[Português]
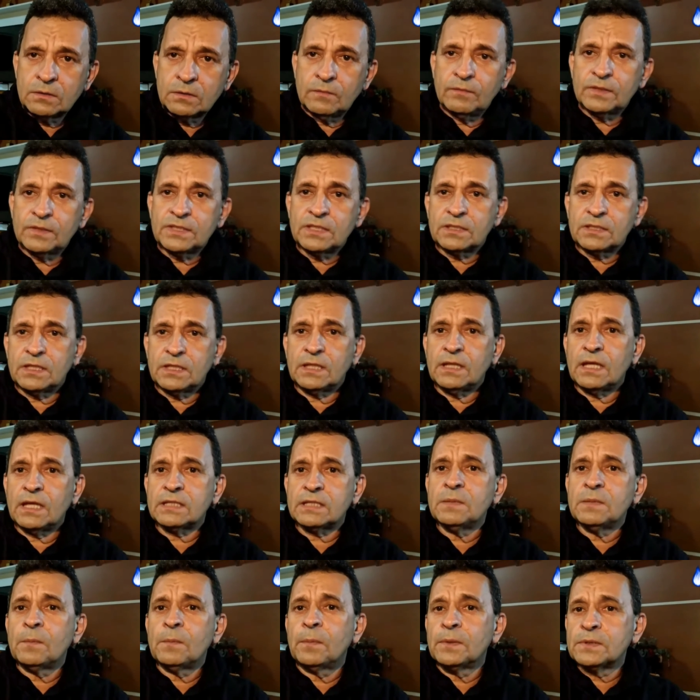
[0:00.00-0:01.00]
então você sai
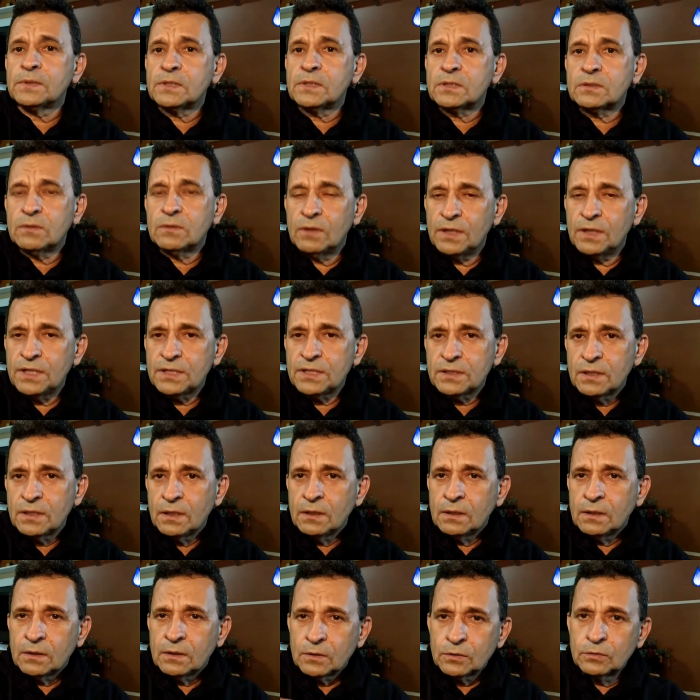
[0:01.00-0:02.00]
das imposições,
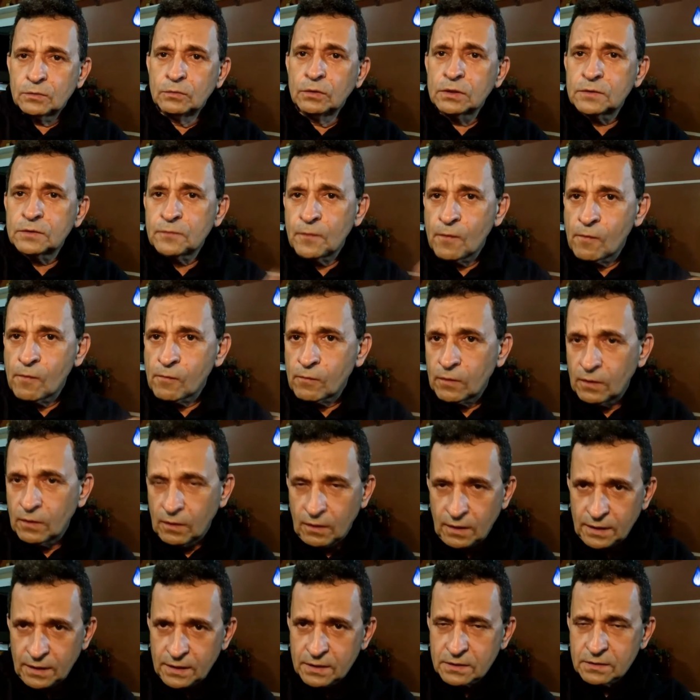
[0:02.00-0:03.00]
dos
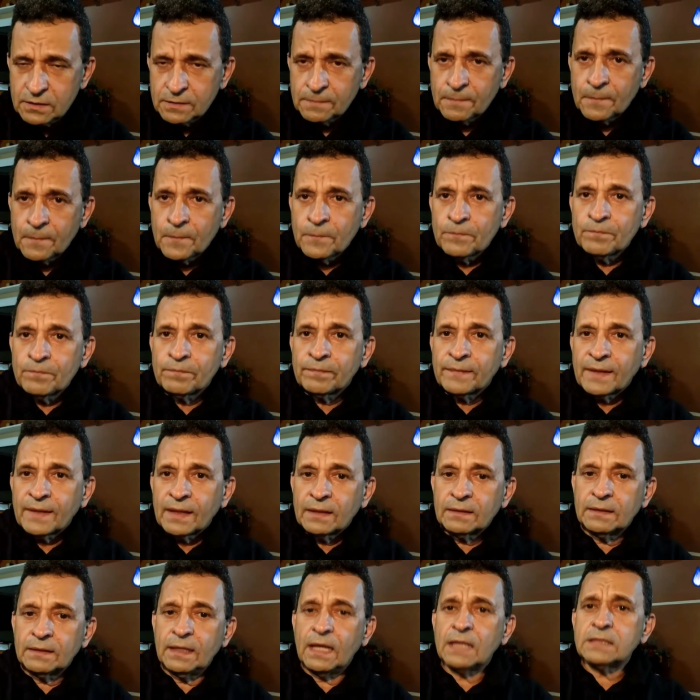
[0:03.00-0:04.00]
folclores,
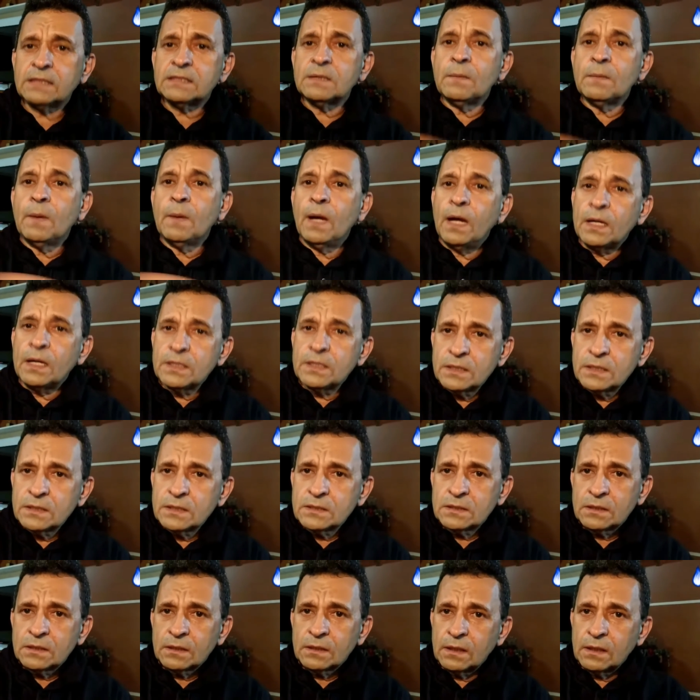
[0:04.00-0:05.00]
das
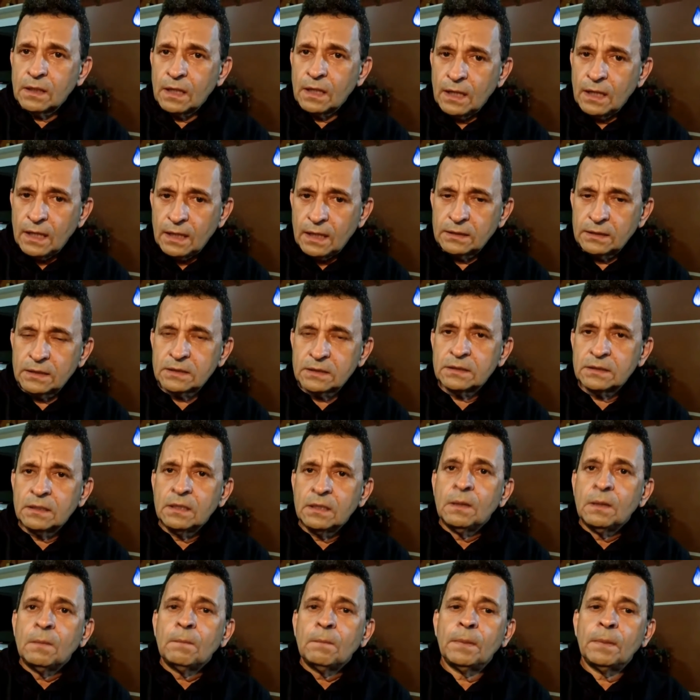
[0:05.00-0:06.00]
imagens criadas
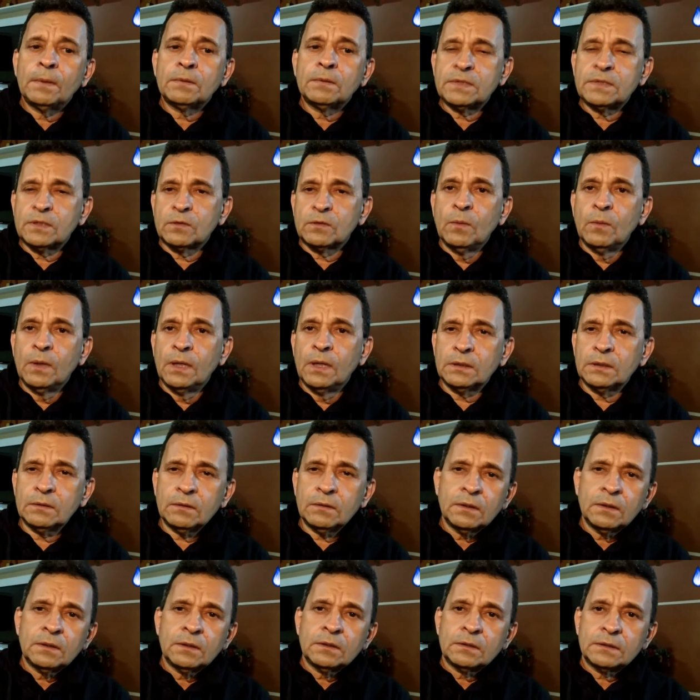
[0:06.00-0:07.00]
pelo ser
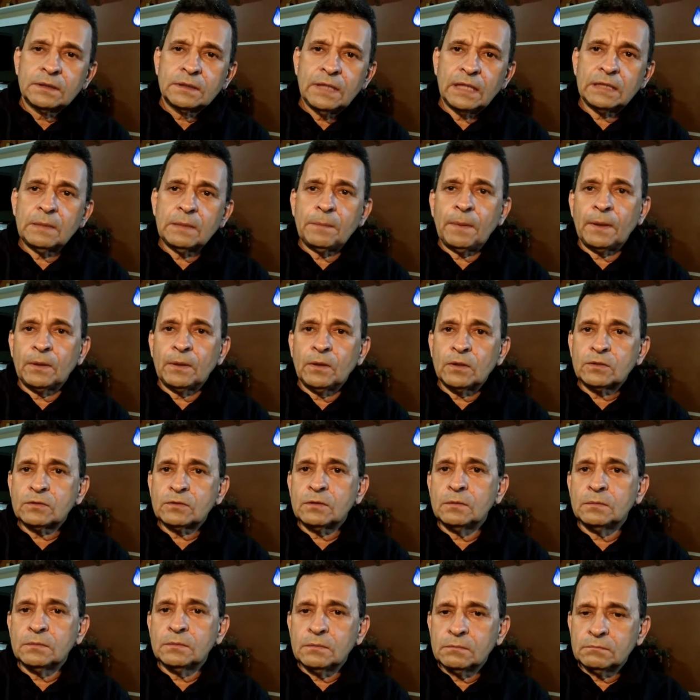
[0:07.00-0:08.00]
humano, dada para
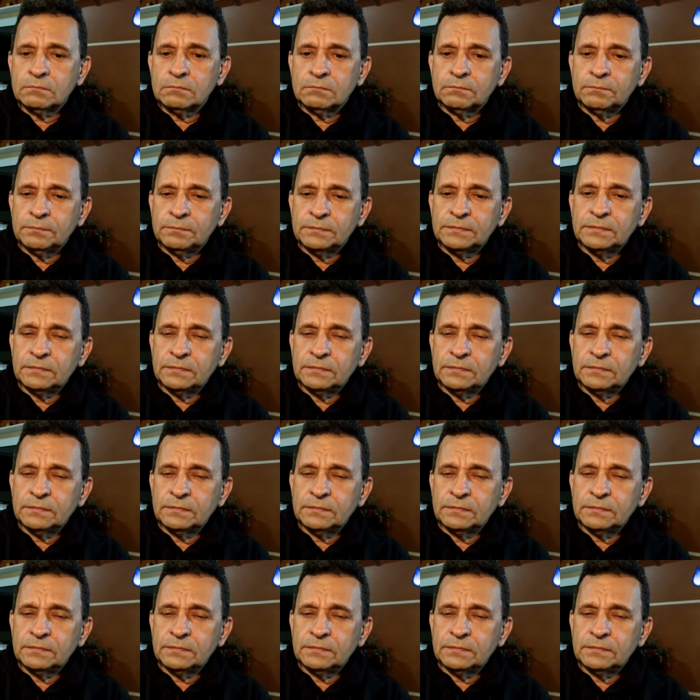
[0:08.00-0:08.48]
nós como